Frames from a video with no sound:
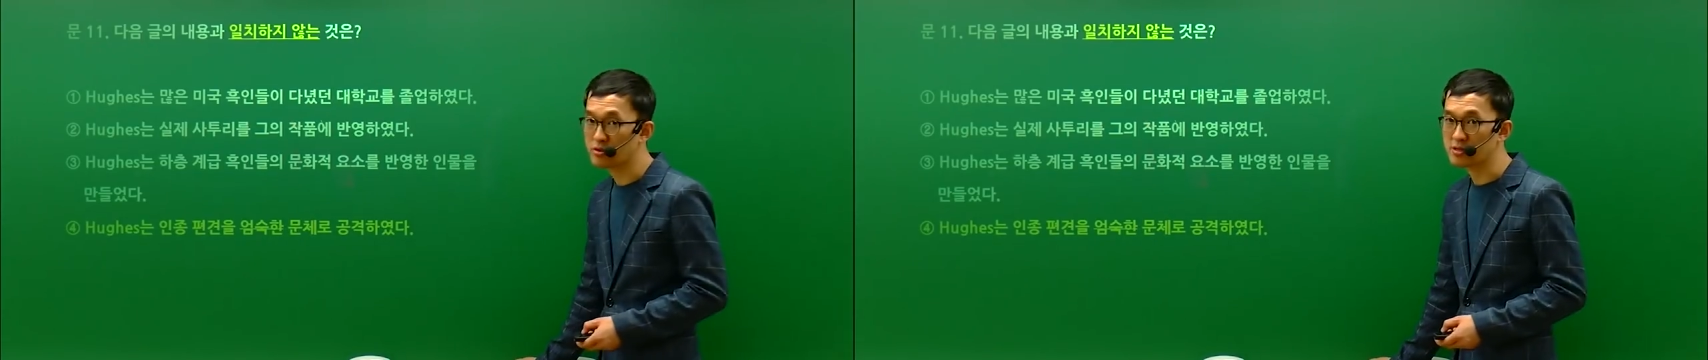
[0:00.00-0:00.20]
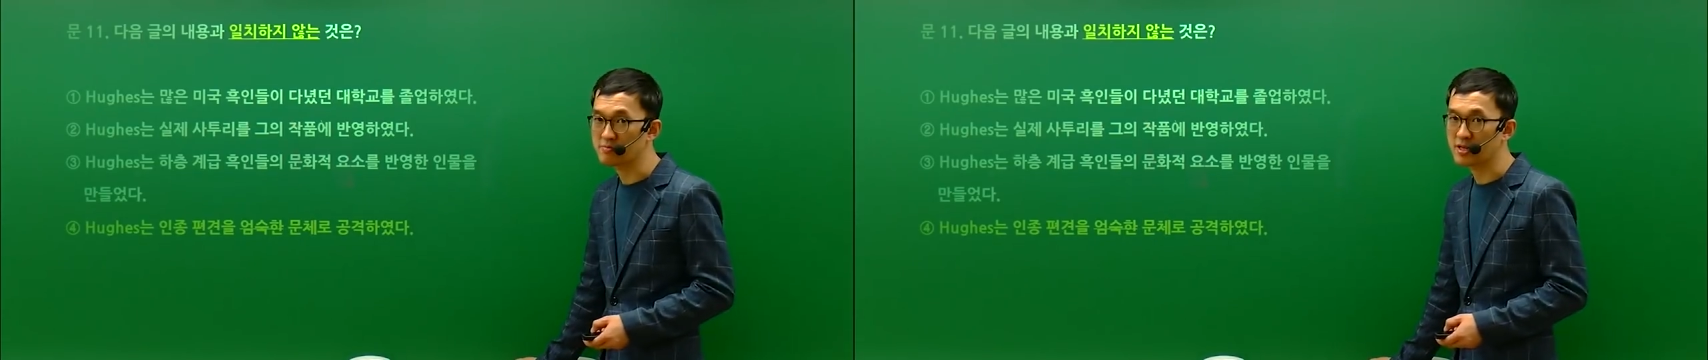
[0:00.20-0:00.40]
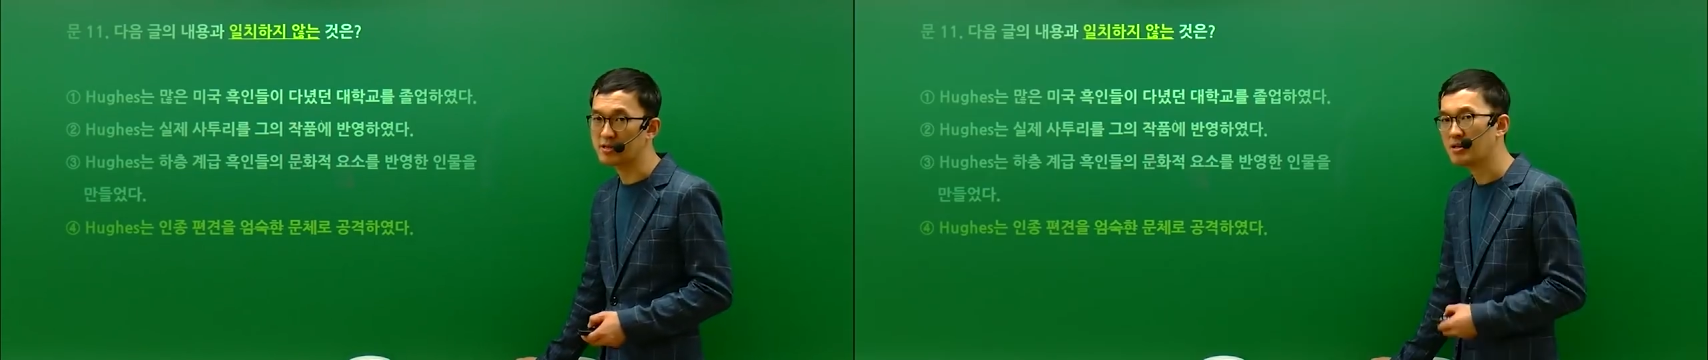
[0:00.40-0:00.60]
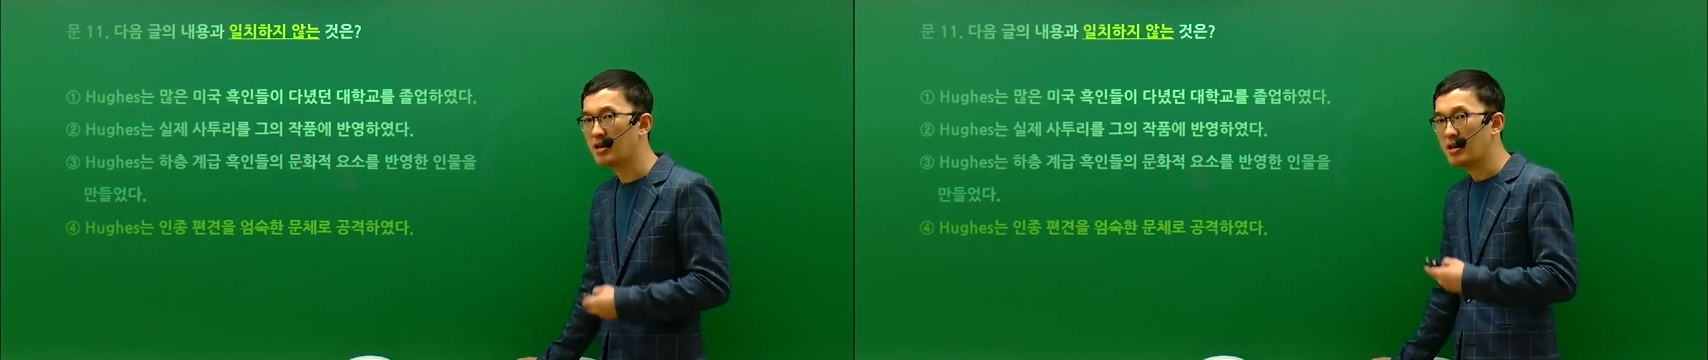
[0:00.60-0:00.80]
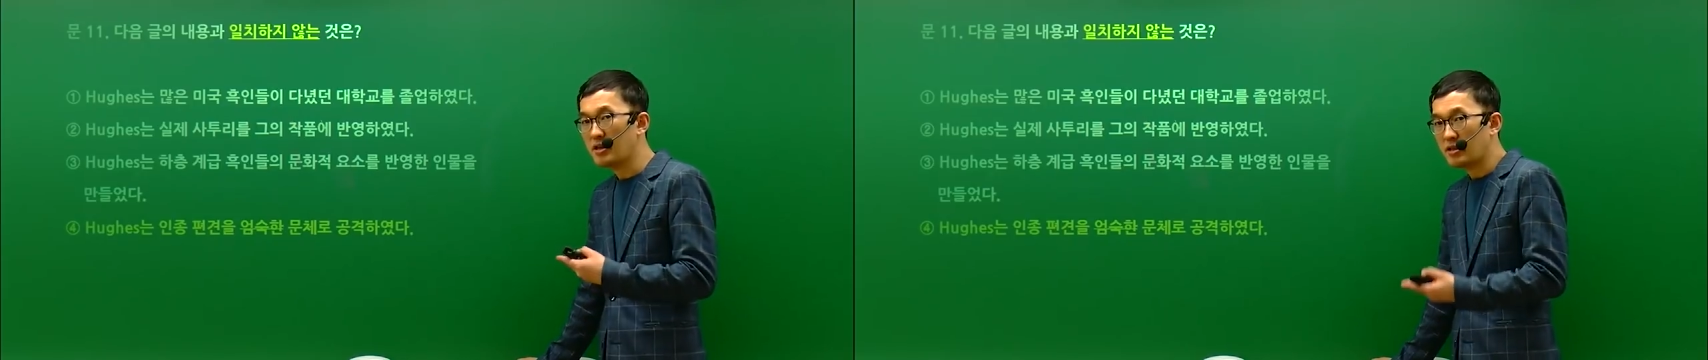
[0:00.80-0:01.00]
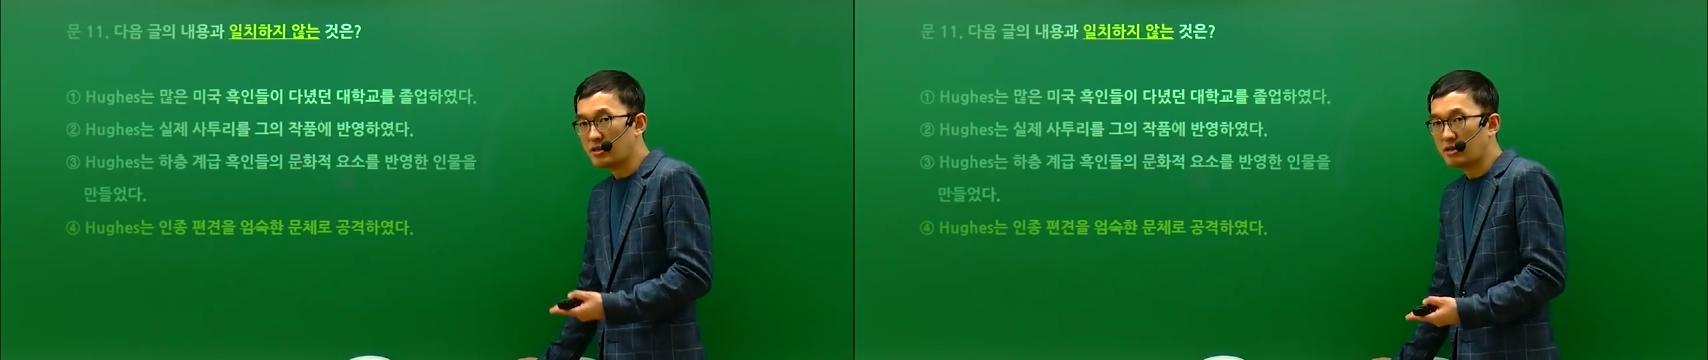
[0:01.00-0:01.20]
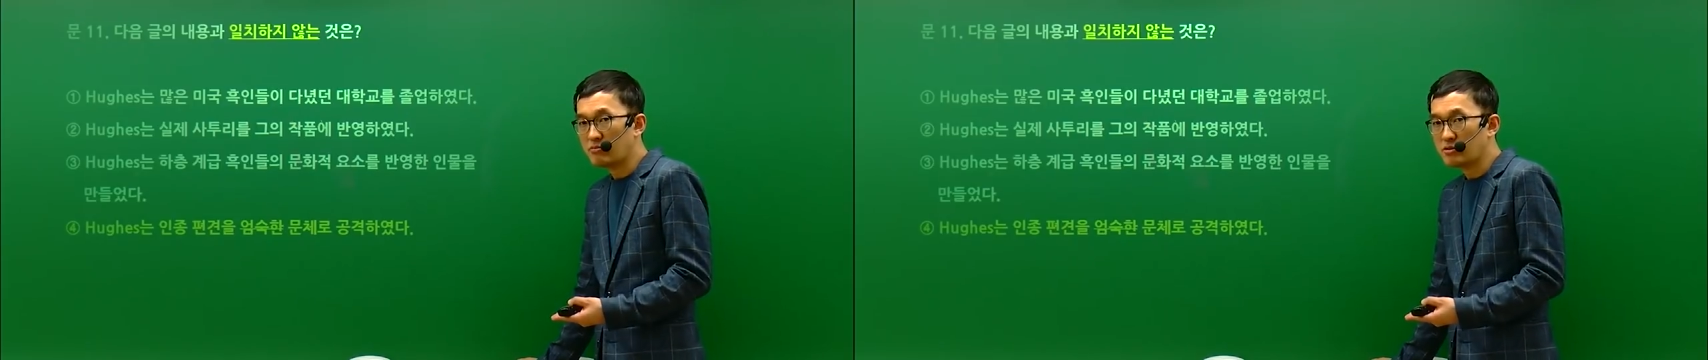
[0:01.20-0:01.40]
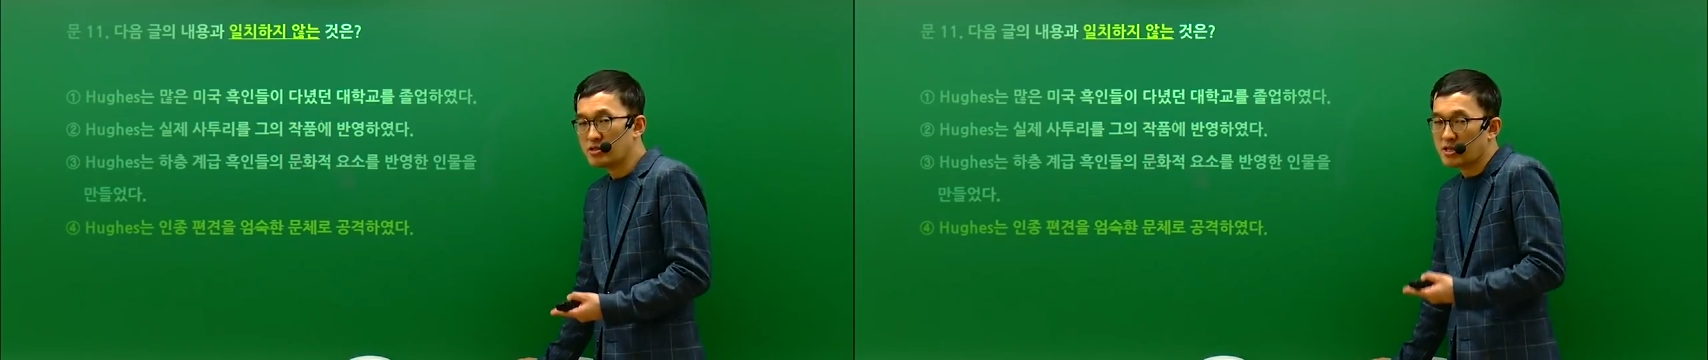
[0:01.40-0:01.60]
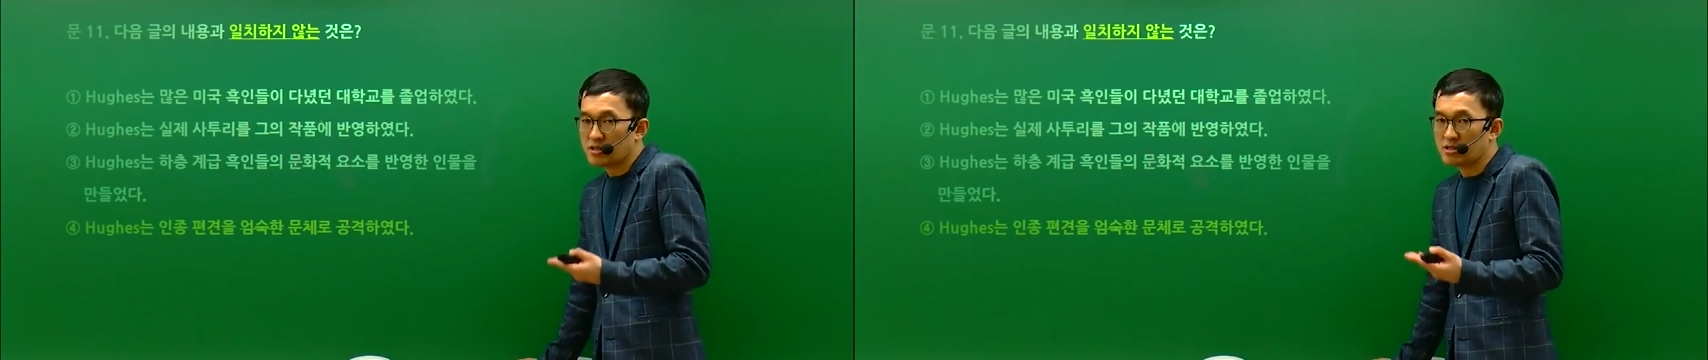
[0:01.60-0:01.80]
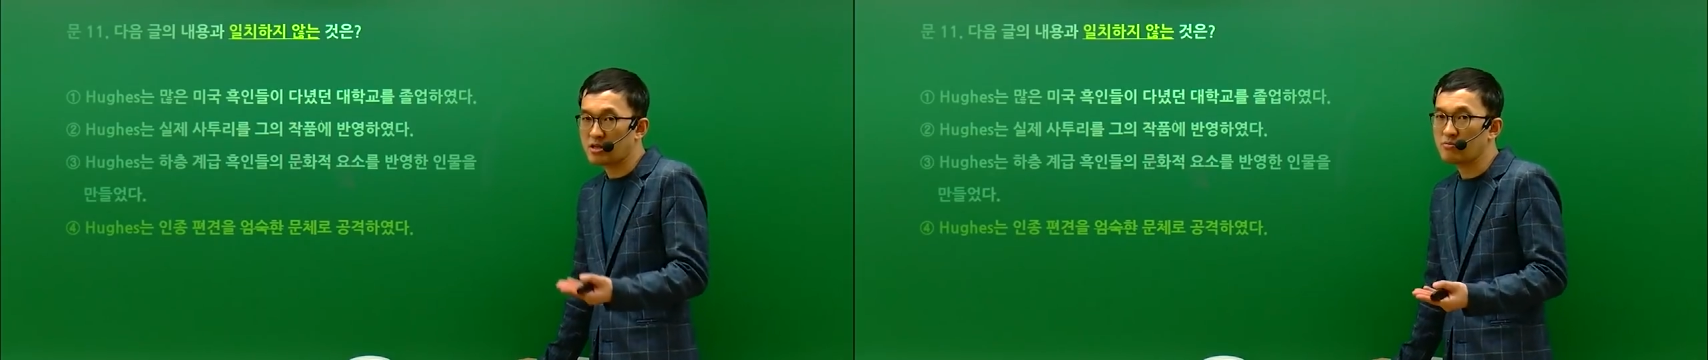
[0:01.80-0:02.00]
있었습니다. 그래서 이런 문제
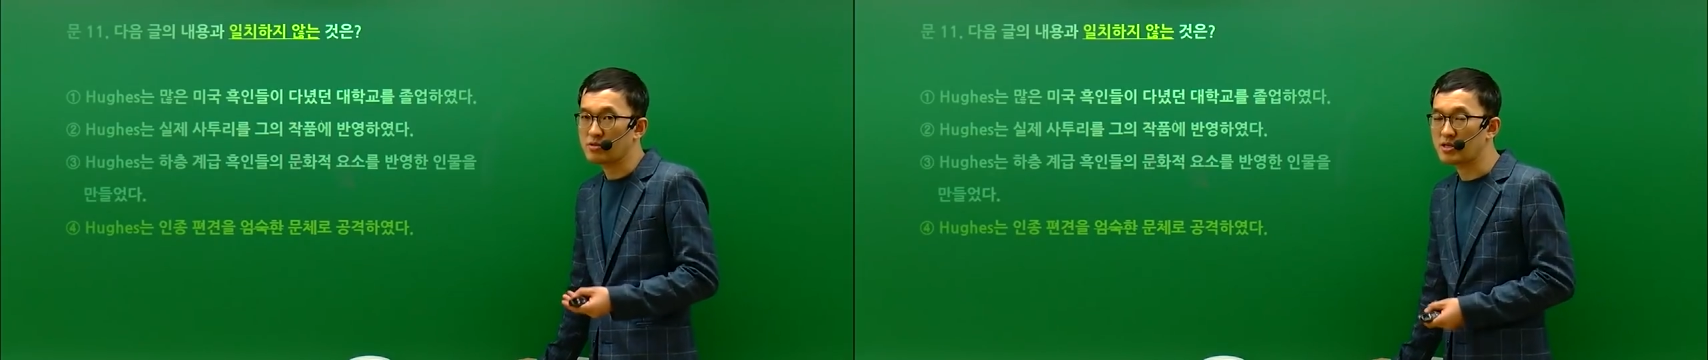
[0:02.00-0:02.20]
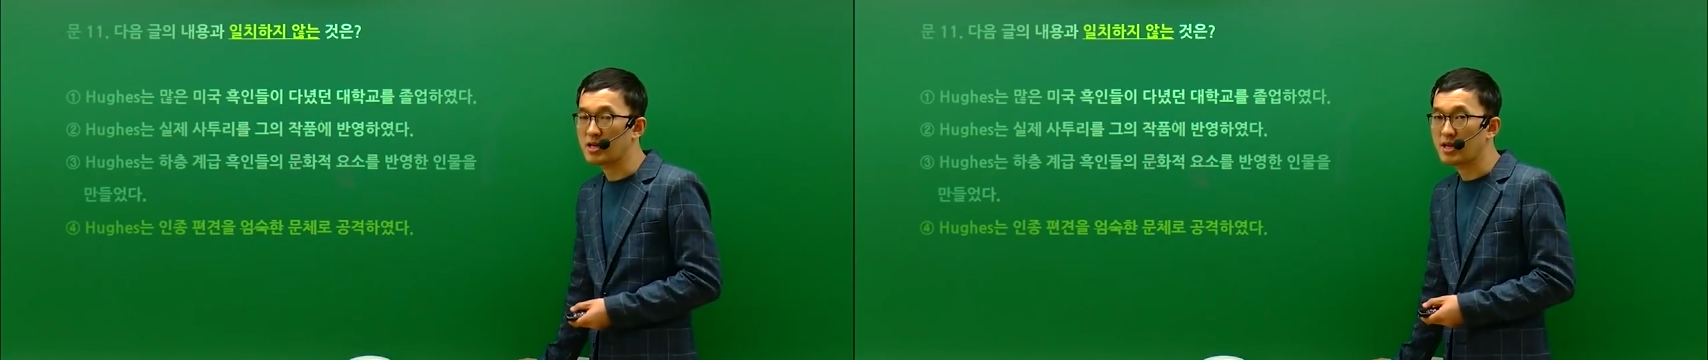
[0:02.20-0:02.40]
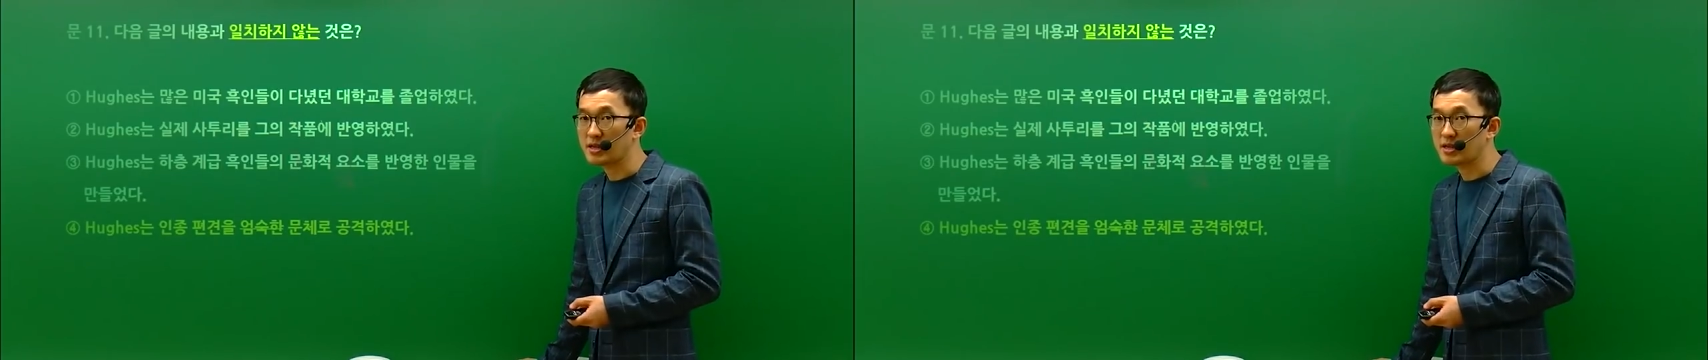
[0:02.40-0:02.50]
저런 문제